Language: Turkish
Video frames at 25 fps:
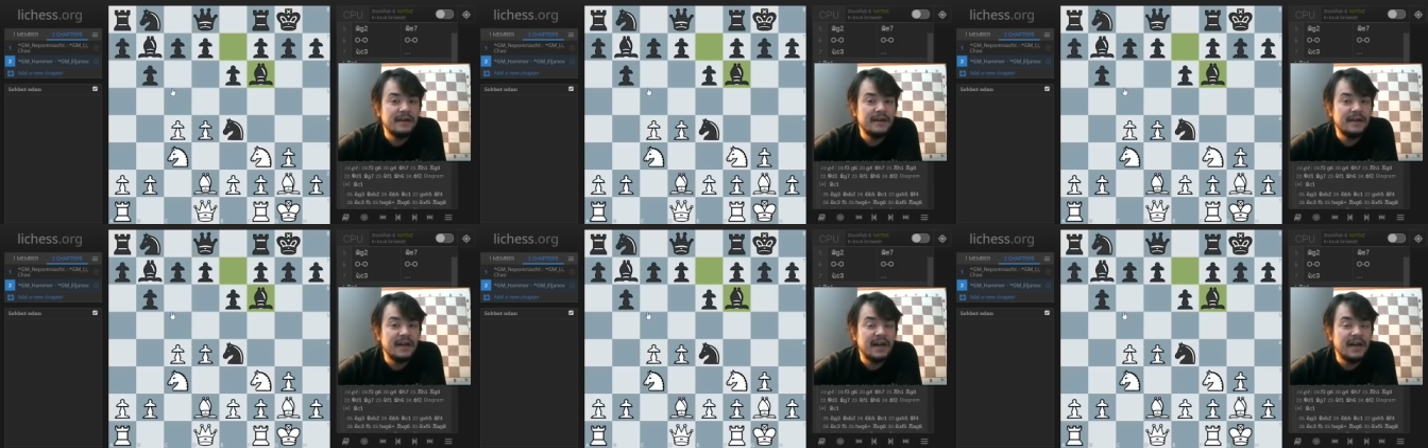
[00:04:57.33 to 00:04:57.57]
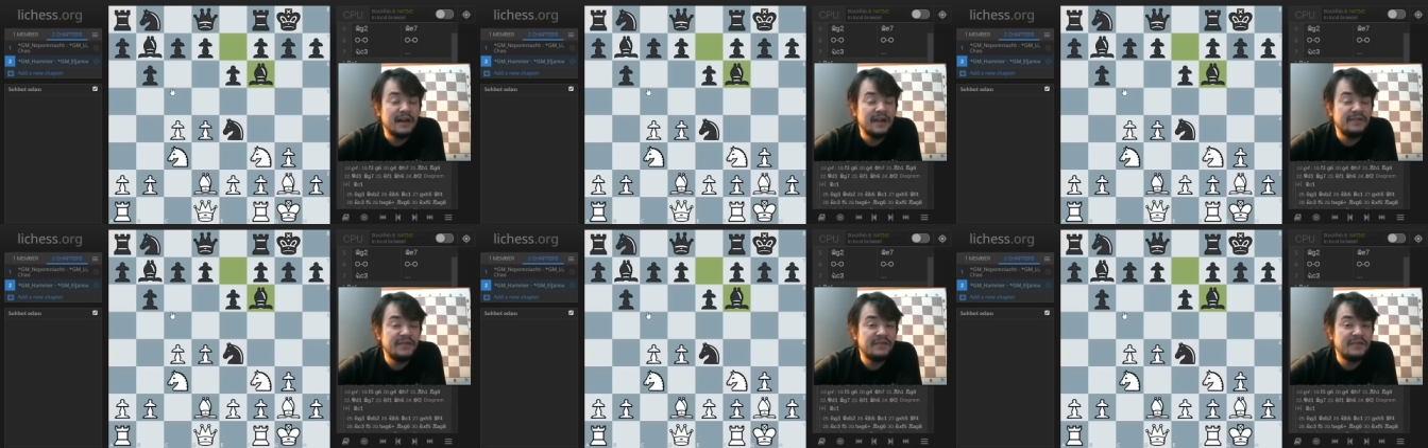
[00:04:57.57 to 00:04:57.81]

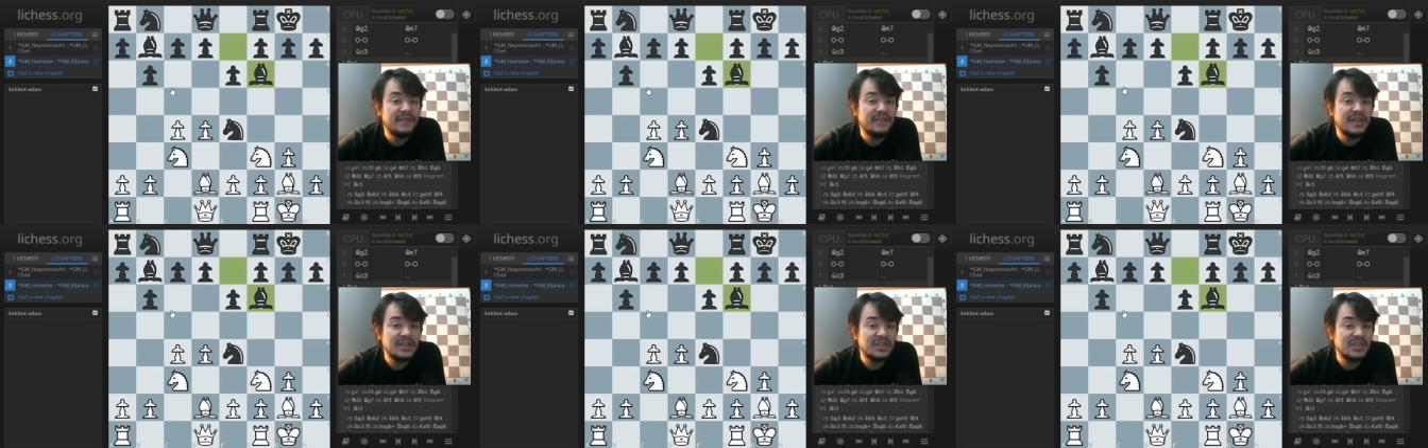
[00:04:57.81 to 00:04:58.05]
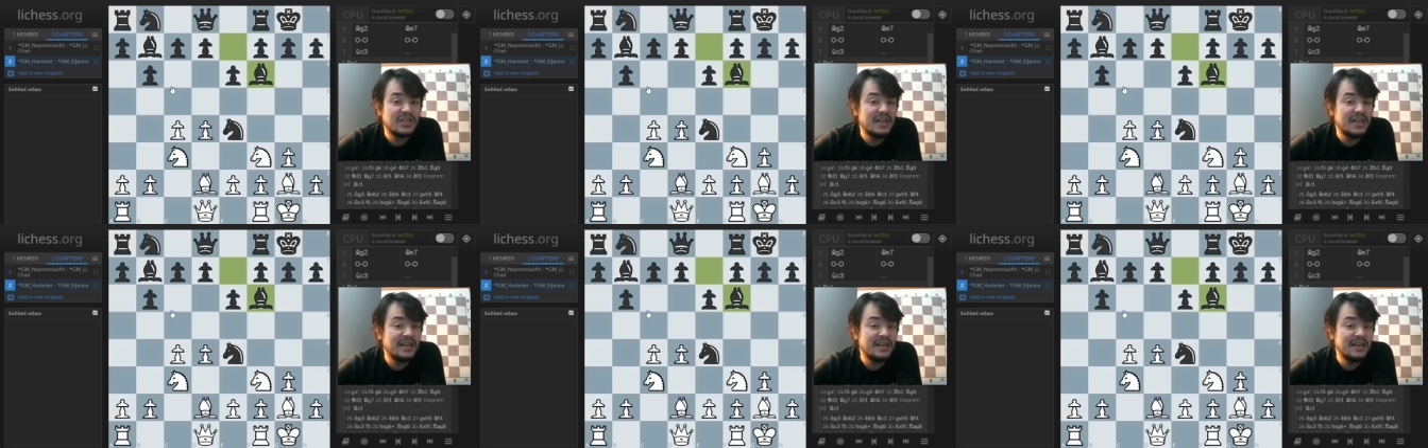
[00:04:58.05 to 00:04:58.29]
hafif
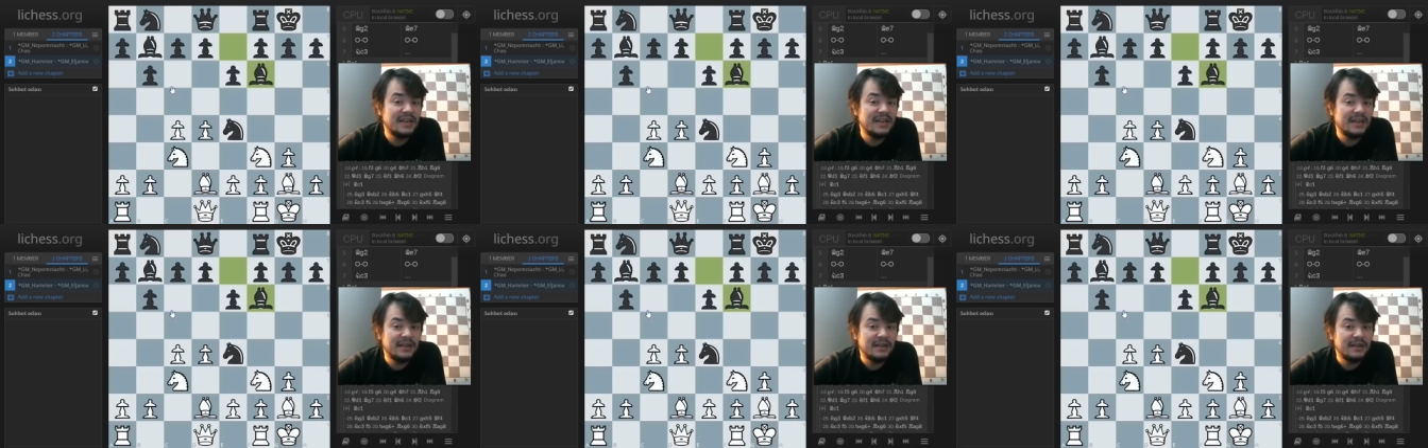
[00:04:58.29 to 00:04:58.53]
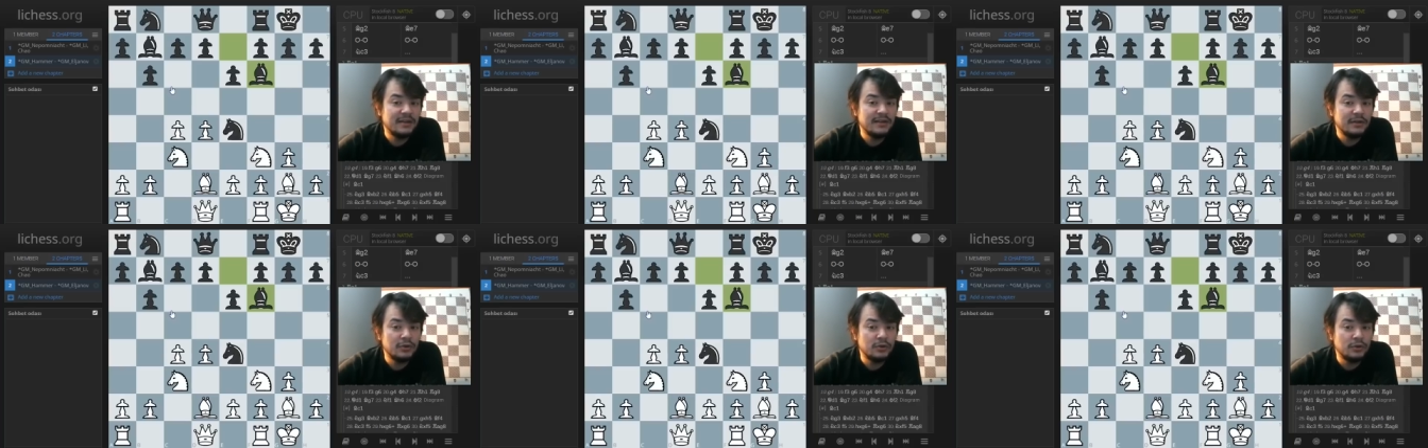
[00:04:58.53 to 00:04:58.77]
taşlarla
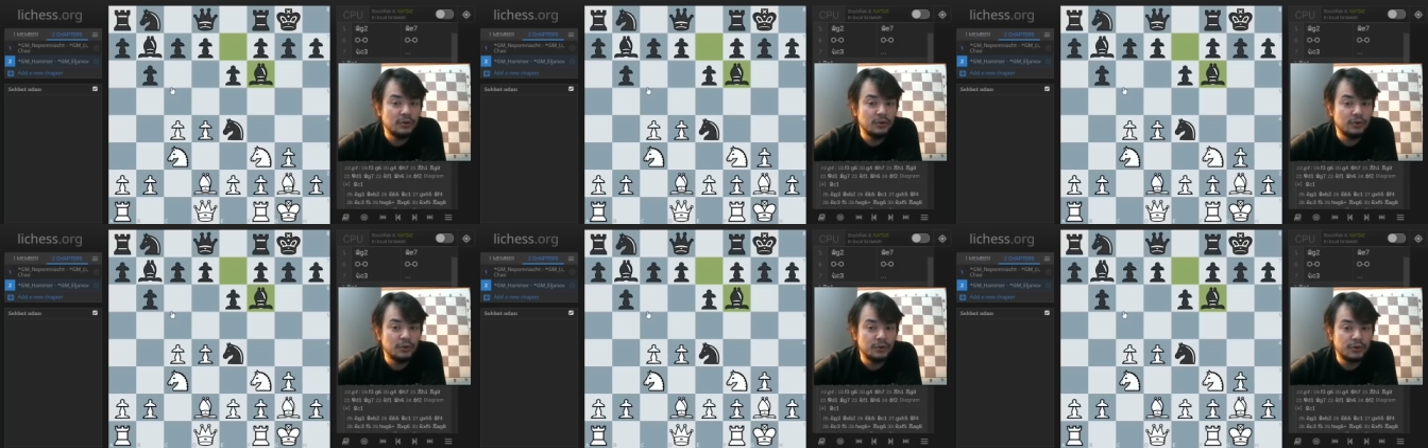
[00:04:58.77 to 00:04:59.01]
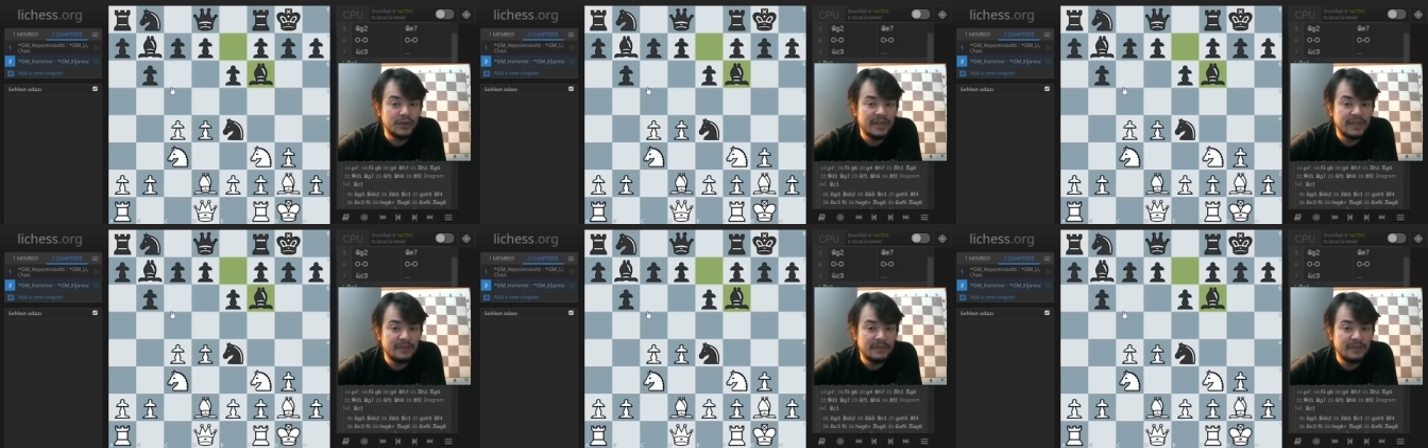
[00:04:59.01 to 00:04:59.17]
kontrol